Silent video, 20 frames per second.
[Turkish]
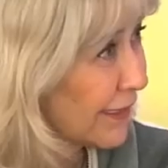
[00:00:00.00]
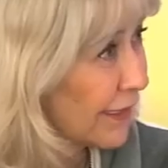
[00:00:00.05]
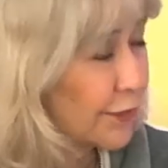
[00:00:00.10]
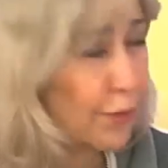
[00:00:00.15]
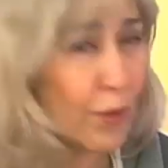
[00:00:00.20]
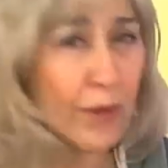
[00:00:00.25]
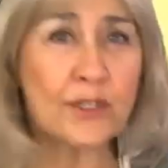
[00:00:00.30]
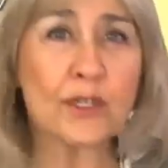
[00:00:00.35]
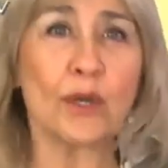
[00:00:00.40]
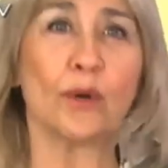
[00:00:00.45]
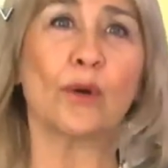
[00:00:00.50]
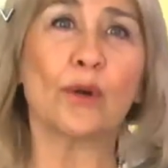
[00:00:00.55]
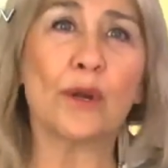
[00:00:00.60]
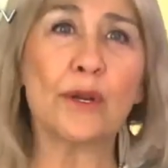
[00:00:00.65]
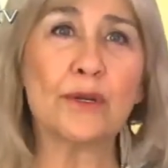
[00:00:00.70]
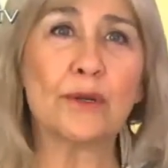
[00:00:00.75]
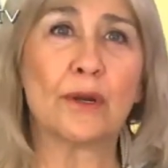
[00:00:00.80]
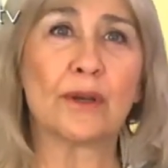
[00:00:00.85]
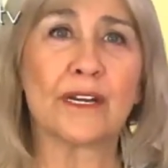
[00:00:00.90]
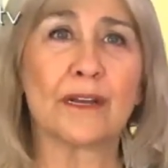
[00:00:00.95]
Yoksa
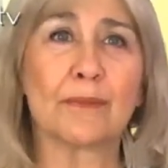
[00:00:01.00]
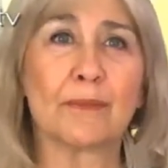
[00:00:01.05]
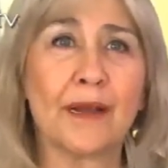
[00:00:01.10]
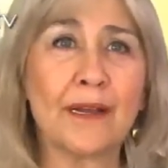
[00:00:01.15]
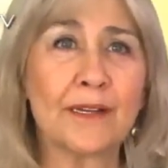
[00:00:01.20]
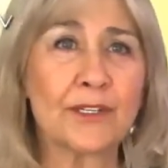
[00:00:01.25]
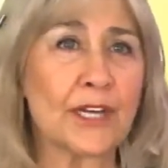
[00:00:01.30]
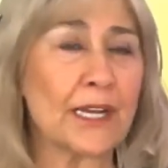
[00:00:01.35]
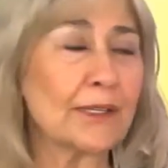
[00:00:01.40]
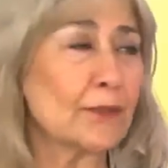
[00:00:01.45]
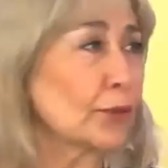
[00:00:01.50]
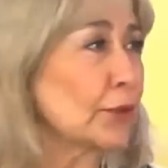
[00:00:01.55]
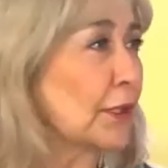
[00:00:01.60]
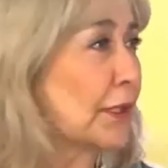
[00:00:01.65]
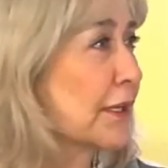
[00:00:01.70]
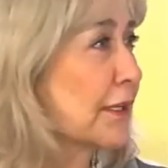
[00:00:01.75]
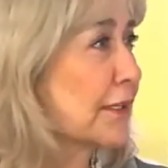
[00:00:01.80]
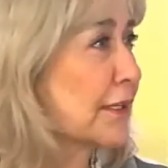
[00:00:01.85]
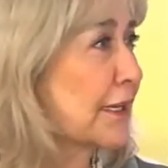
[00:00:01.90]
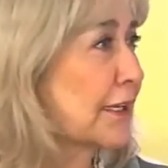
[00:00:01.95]
oyun oynamak, chat
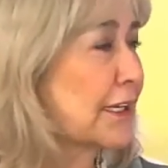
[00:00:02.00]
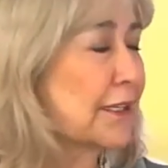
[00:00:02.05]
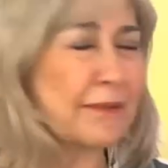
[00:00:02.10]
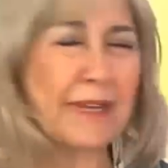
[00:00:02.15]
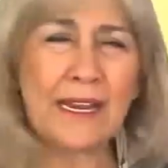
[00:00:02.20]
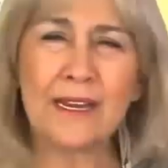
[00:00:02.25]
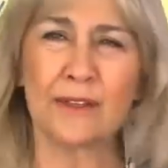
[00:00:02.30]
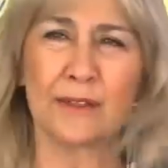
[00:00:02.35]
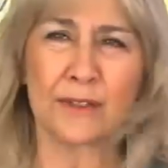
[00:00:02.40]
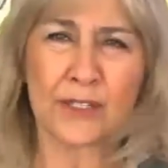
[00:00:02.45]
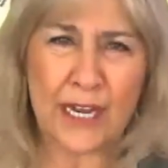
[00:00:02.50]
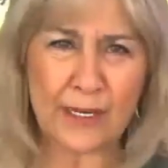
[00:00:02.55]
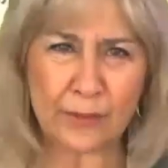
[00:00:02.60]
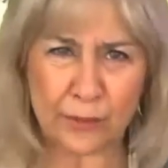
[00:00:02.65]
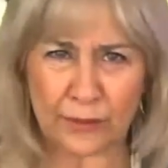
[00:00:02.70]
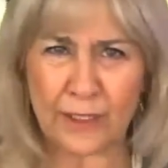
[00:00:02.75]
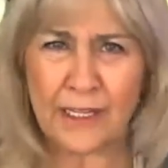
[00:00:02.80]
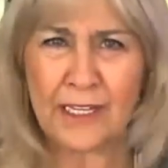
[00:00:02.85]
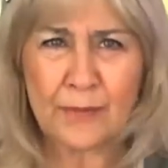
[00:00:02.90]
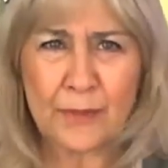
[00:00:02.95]
odalarına gir neydi? Chat
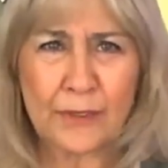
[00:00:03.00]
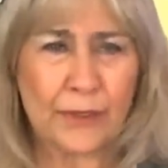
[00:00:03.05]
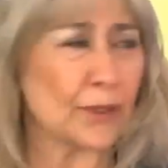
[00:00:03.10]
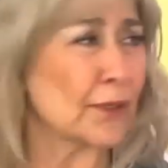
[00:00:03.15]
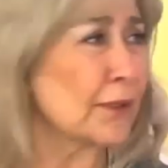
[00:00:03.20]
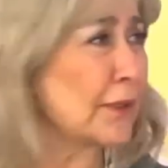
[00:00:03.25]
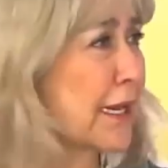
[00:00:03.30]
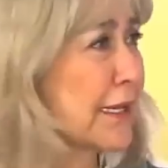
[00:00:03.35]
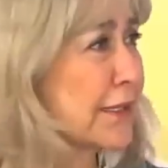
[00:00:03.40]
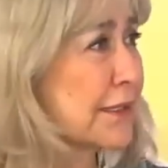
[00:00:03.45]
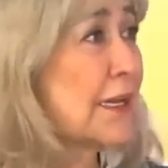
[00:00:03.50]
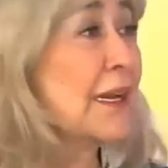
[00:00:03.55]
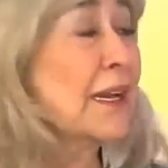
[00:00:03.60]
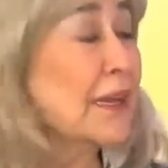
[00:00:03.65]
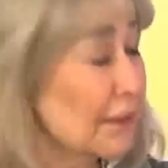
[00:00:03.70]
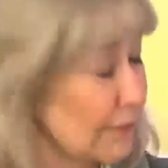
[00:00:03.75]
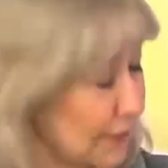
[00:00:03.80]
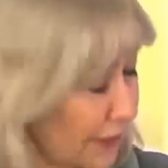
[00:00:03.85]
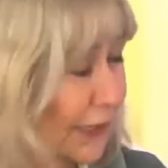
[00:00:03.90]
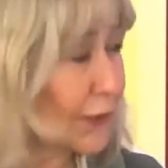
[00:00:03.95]
odalarına Vakit öldürmek
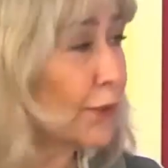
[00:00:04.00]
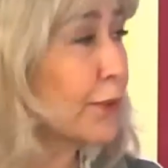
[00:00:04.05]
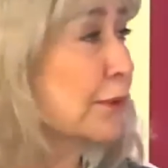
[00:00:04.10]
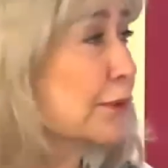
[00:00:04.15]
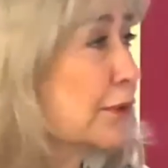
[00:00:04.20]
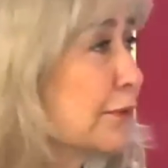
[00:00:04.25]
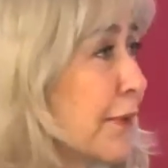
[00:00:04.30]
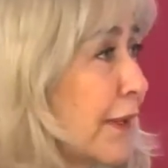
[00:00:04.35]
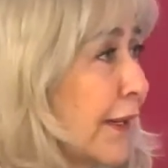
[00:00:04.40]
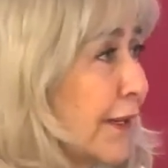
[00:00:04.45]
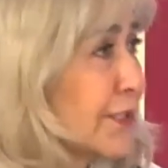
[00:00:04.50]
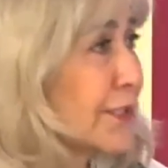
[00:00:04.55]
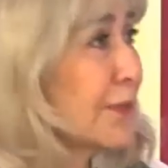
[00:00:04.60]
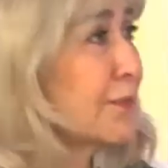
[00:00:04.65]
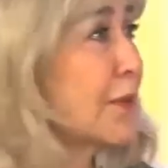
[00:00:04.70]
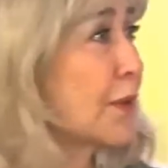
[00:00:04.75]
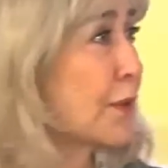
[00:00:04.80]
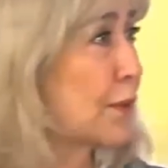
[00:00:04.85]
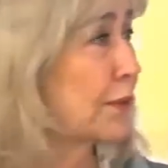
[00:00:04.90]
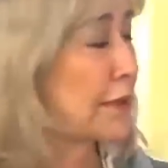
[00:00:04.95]
için mi? Vakit öldürmek için
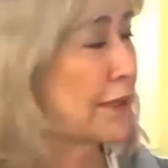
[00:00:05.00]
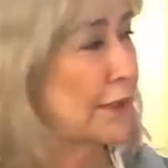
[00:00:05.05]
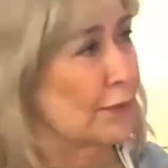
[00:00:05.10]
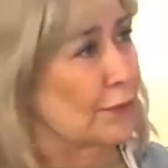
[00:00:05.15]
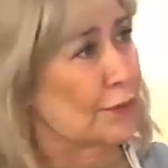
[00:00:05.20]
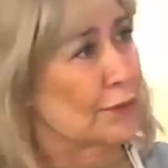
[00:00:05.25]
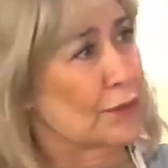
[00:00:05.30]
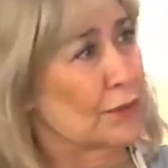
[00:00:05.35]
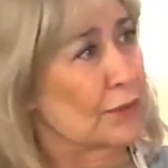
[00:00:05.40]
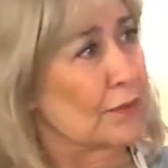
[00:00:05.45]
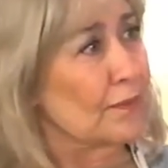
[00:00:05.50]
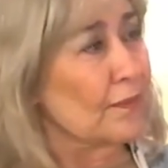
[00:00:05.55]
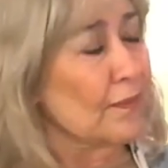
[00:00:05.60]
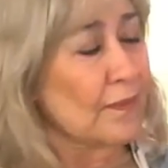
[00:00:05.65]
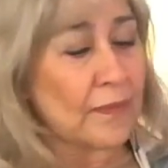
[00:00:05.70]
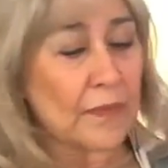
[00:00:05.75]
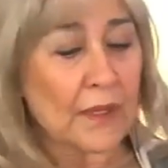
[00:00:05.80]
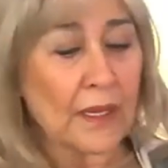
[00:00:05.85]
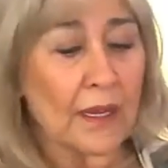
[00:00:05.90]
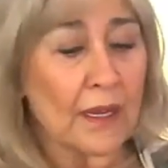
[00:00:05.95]
mi kullanıyorsun?
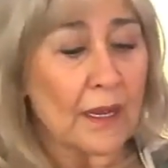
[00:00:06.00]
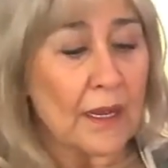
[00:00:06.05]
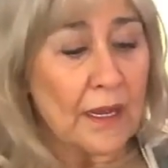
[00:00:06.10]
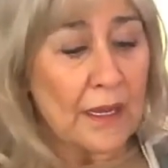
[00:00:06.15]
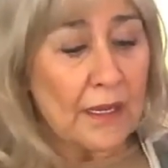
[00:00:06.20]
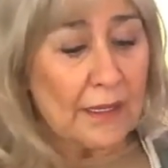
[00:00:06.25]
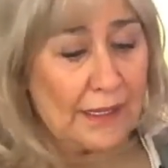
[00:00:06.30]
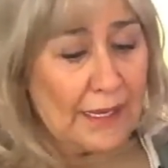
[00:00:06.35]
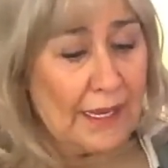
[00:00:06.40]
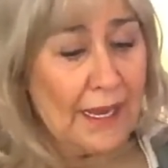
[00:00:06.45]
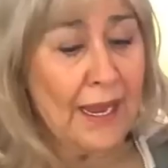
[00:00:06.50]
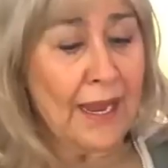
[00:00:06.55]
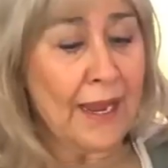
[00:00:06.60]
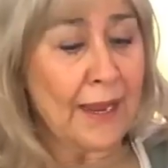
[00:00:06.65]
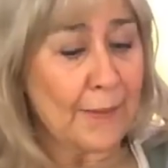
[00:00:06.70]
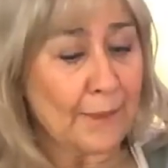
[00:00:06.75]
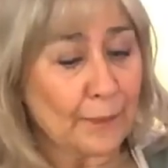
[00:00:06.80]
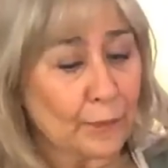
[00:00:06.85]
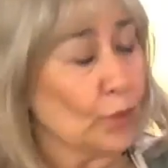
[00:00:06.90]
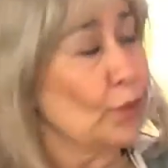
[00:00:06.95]

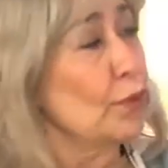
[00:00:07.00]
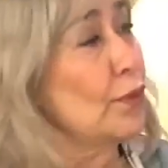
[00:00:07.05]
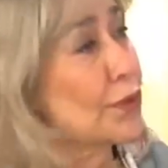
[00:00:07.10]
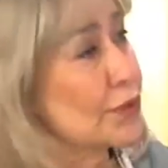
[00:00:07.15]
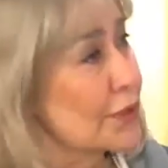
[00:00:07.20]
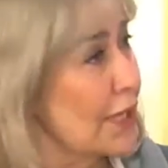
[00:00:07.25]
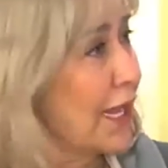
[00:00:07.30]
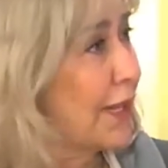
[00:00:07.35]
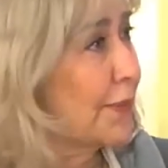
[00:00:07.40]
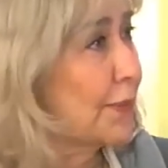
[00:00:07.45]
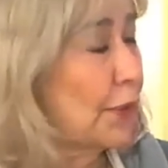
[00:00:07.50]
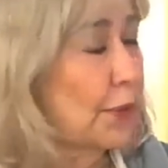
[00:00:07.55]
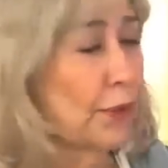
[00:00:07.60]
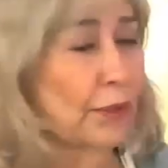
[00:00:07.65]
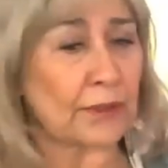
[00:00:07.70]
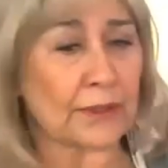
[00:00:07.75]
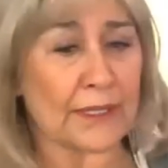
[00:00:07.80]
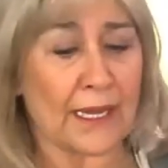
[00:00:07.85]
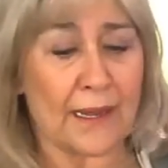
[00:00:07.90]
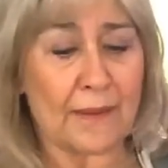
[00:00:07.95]
E, duygusal
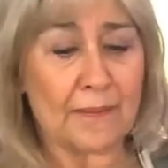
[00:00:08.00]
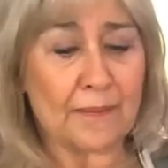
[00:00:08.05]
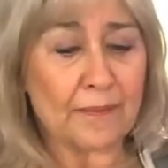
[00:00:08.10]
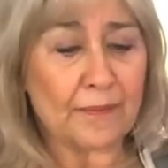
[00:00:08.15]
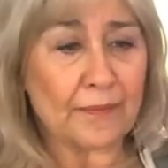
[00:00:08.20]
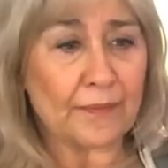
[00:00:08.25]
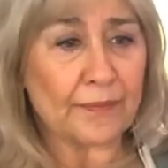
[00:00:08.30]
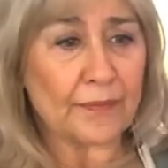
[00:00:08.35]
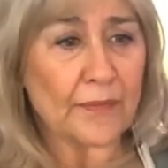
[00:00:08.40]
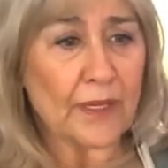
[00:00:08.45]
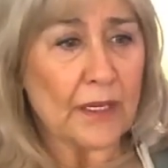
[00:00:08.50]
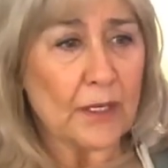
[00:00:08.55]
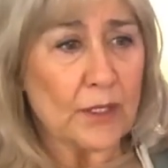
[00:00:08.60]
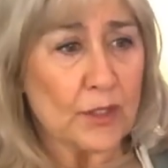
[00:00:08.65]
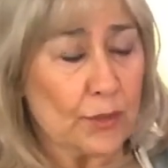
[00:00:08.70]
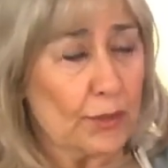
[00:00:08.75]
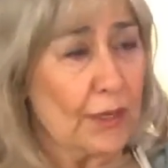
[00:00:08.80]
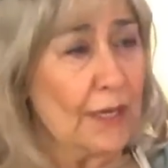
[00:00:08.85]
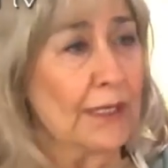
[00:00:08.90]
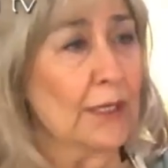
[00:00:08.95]
boyutta
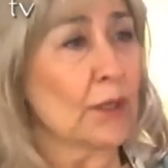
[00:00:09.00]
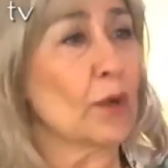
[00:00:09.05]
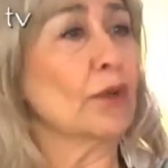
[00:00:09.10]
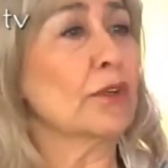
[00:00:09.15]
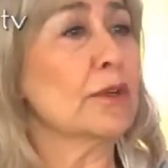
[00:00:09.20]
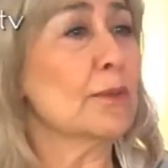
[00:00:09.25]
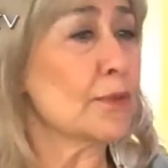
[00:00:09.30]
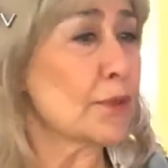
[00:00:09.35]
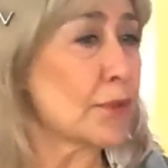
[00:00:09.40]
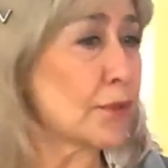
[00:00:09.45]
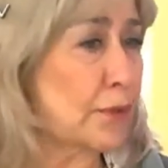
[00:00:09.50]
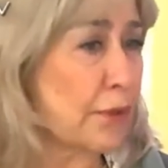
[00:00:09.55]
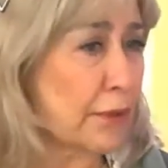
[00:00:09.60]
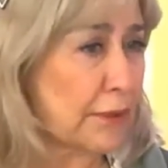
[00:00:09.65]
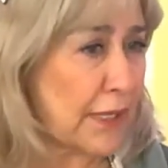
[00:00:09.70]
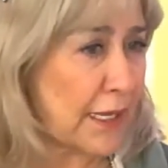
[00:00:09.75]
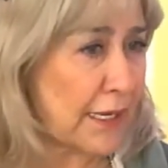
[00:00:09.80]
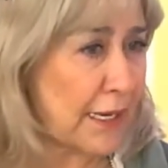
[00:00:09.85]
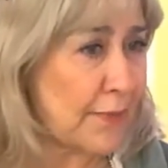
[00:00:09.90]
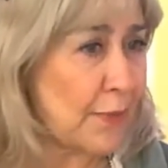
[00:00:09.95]
sürekli
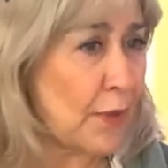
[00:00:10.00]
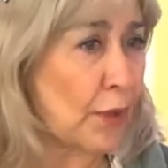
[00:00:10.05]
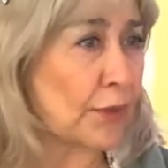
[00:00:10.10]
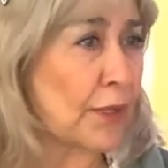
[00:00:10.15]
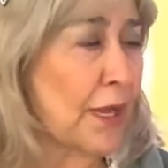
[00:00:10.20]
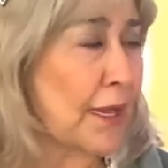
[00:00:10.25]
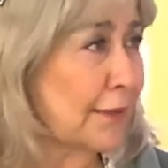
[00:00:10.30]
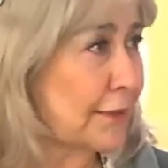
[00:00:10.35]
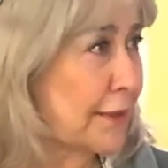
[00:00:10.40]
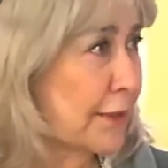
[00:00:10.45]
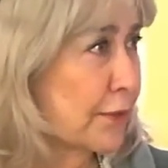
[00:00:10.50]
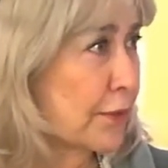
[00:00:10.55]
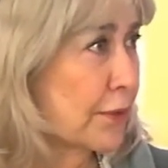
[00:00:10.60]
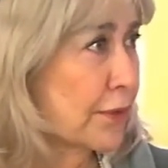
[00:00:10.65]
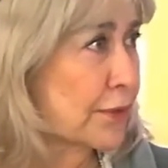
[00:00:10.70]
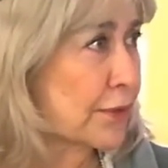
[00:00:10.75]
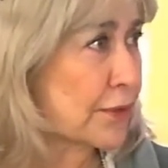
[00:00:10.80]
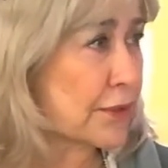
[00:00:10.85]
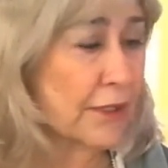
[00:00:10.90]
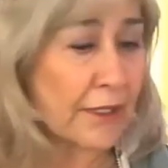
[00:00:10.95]
olumsuzluklara mı
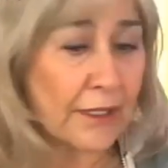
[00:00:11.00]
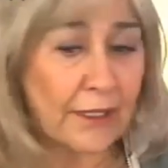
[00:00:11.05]
odaklanıyoruz?